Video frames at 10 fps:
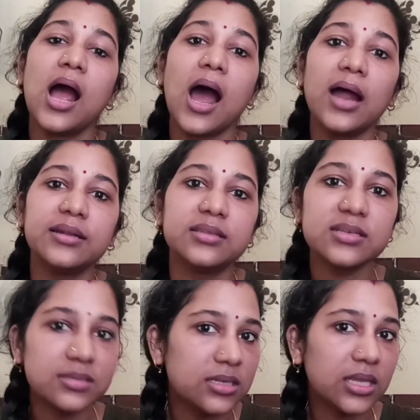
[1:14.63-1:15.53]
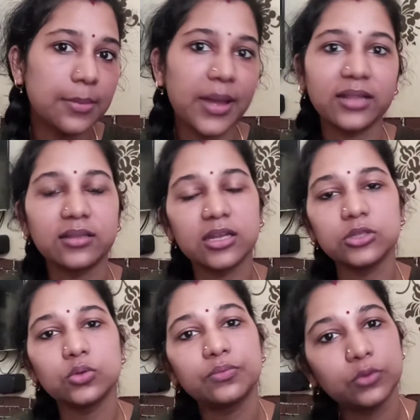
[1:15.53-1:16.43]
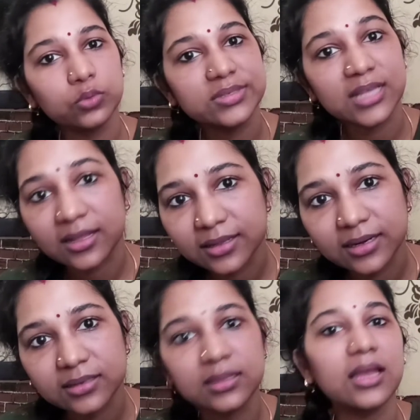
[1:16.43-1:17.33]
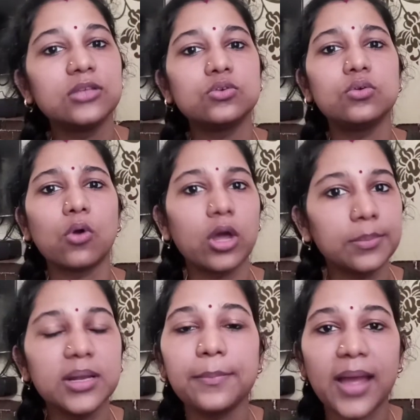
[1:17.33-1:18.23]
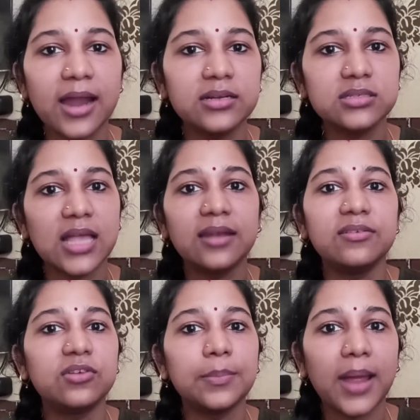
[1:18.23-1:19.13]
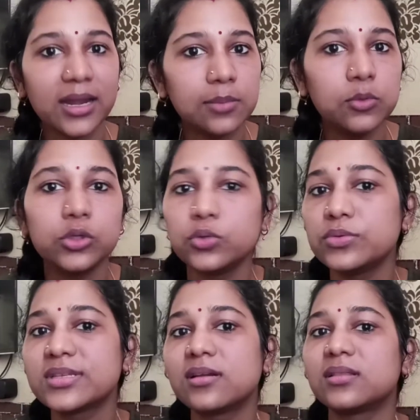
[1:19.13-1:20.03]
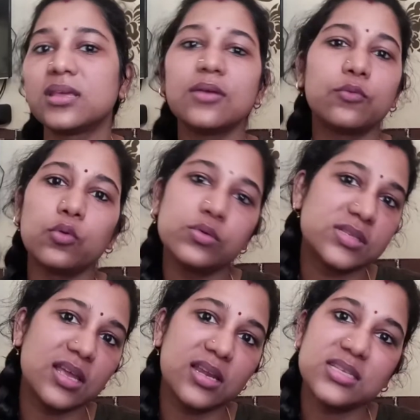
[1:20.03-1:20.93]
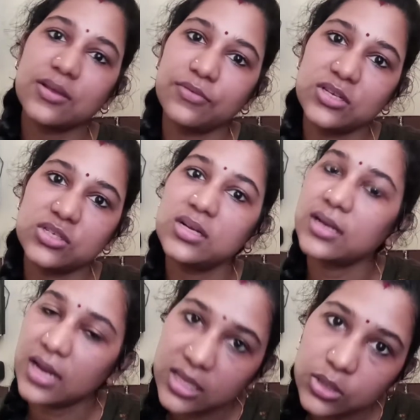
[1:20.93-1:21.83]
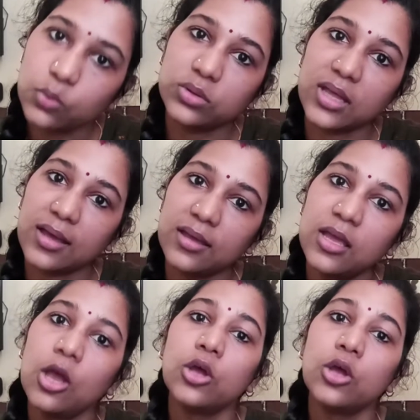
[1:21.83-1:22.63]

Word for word: आठ दस दिन की बात करें तो फ़्लो ज़्यादा रहता है जो नॉर्मल पैड सैनिटरी पैड हम लोग यूज़ करते हैं वो उसके लिए सफिशेंट नहीं होता है